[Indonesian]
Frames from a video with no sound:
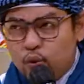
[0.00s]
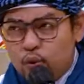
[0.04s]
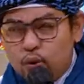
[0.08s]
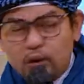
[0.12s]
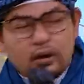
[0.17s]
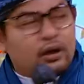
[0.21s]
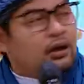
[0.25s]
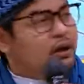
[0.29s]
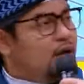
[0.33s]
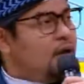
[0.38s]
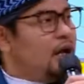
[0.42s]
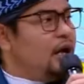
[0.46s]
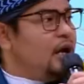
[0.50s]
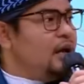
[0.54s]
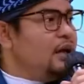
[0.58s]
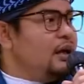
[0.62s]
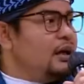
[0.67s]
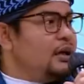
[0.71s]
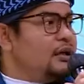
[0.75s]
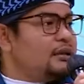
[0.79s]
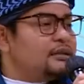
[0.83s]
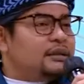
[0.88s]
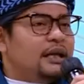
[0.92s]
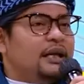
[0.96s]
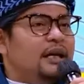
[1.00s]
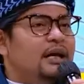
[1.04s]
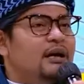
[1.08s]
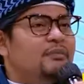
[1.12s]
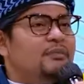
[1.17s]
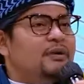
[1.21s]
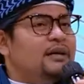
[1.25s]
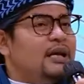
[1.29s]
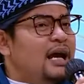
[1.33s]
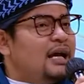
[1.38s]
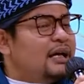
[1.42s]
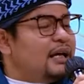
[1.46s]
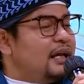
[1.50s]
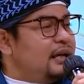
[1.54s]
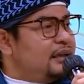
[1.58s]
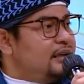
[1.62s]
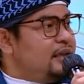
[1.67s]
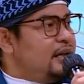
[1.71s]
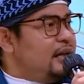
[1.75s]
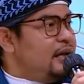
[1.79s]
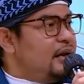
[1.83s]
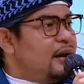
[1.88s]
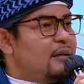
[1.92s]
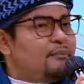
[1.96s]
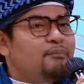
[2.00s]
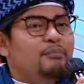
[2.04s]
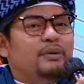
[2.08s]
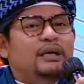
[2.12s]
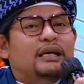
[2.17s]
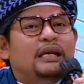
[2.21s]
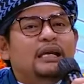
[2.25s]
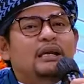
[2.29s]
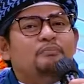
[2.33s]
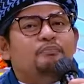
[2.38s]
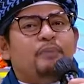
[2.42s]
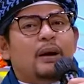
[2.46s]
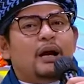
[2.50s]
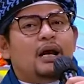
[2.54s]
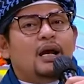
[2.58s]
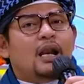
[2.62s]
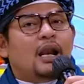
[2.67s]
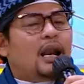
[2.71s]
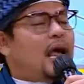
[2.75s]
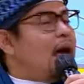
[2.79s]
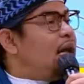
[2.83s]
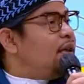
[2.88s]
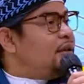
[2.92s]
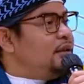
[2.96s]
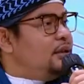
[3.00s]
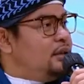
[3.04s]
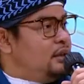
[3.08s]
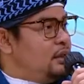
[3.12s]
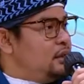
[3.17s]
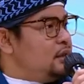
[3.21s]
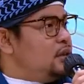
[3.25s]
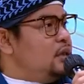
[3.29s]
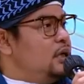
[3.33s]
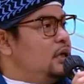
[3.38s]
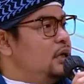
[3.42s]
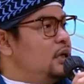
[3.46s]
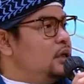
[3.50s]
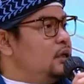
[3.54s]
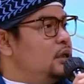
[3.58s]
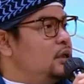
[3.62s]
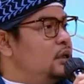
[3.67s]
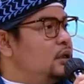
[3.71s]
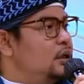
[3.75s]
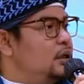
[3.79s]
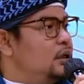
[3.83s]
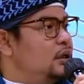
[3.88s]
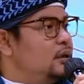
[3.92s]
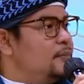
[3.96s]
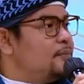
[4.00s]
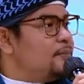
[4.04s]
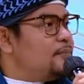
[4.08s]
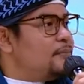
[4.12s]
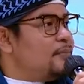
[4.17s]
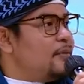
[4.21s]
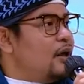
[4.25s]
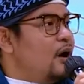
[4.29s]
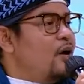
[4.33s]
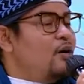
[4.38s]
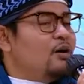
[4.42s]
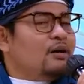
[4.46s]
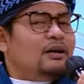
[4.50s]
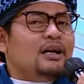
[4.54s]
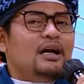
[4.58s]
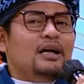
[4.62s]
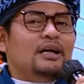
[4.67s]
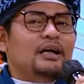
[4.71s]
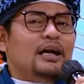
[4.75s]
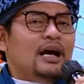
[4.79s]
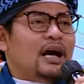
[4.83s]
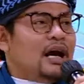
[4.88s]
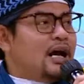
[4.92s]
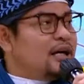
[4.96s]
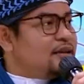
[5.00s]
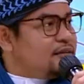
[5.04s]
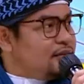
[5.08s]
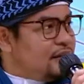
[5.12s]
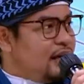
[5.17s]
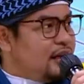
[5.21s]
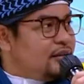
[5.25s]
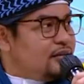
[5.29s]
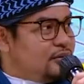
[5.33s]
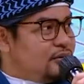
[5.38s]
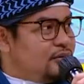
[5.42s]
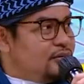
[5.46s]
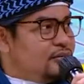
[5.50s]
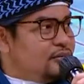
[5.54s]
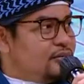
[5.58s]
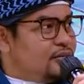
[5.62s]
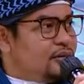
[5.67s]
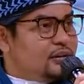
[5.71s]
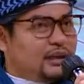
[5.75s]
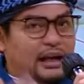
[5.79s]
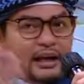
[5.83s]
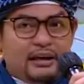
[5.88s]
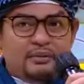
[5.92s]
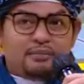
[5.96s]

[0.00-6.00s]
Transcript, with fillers: Iya. iya. Sehingga pada akhirnya bikin pegel hatinya. Sendiri. Benar orang yang hasad tuh selain